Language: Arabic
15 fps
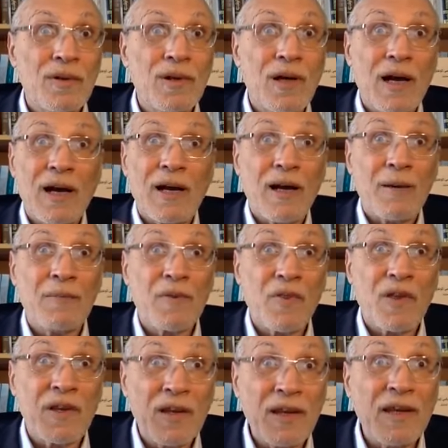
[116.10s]
أحكام
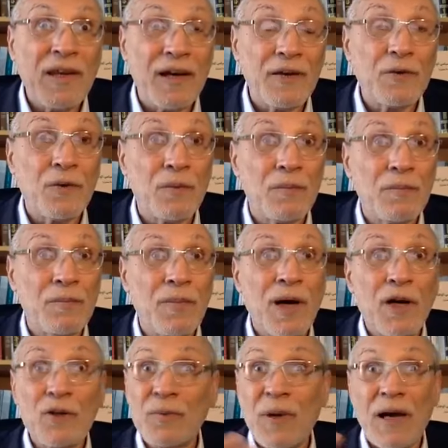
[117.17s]
ظنية عندهم ما
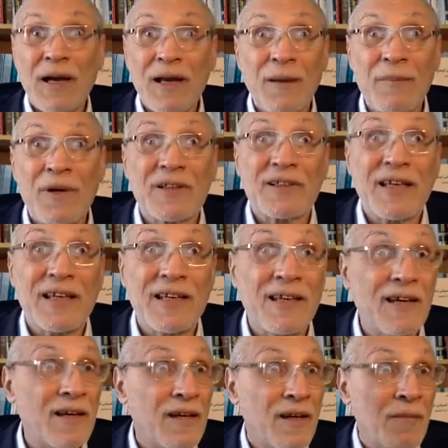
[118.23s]
عندهم أحكام
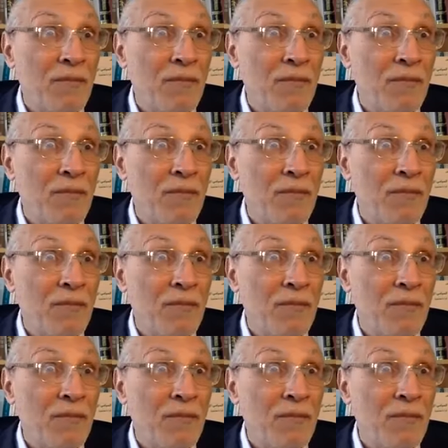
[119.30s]
قطعية